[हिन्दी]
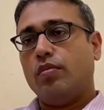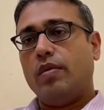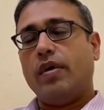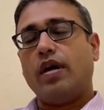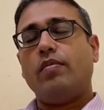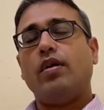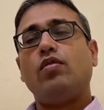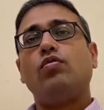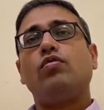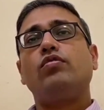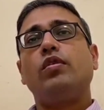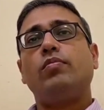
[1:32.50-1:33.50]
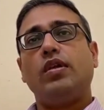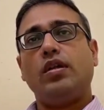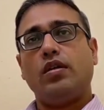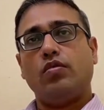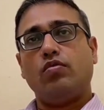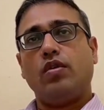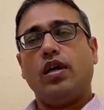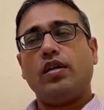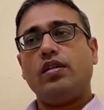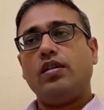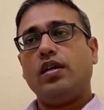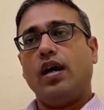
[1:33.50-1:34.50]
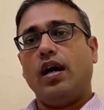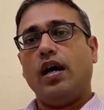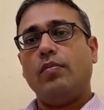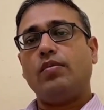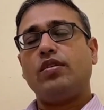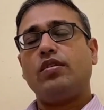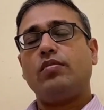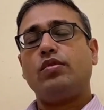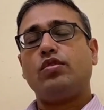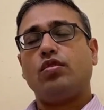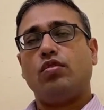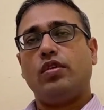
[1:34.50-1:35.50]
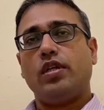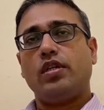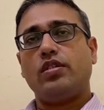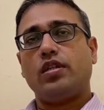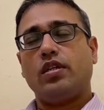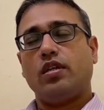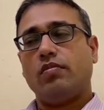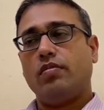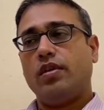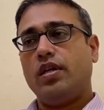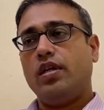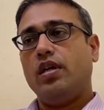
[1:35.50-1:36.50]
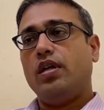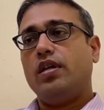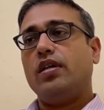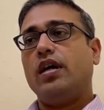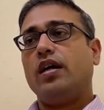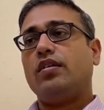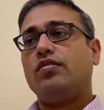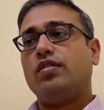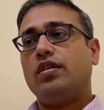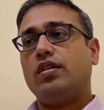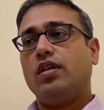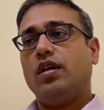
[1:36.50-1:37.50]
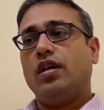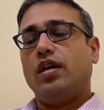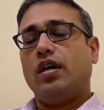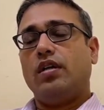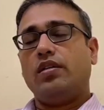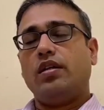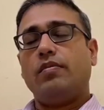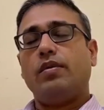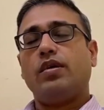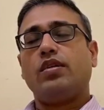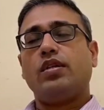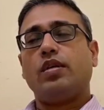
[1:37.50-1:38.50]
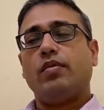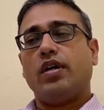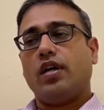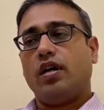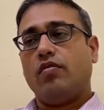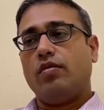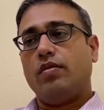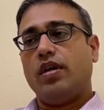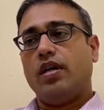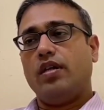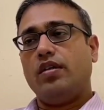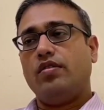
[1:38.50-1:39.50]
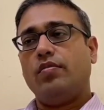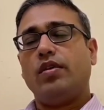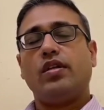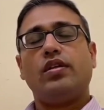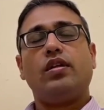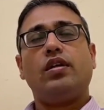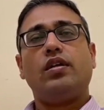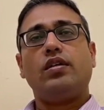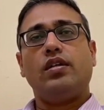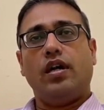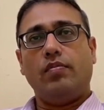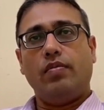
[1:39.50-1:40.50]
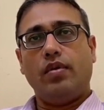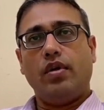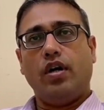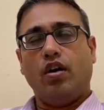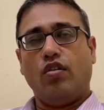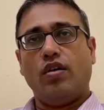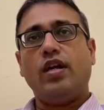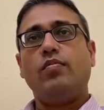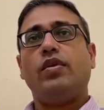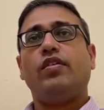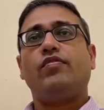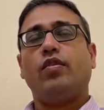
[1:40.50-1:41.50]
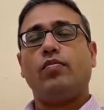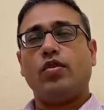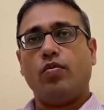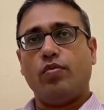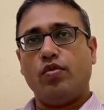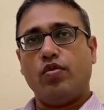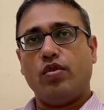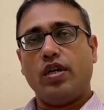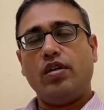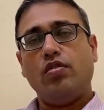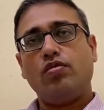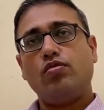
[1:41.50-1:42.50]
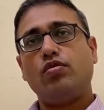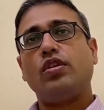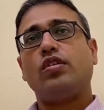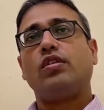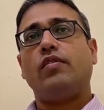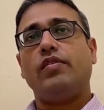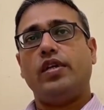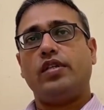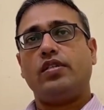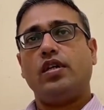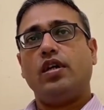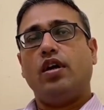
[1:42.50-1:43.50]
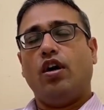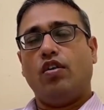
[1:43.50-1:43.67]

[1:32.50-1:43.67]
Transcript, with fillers: तो मैं बार बार लोगों से अपील करूंगा कि आप किसी बिचौलिए के चक्कर में या किसी अन्यथा व्यक्ति के बहकावे में आने से बेहतर है कि आप ऑनलाइन प्लेटफॉर्म का उपयोग करें और जो दस्तावेज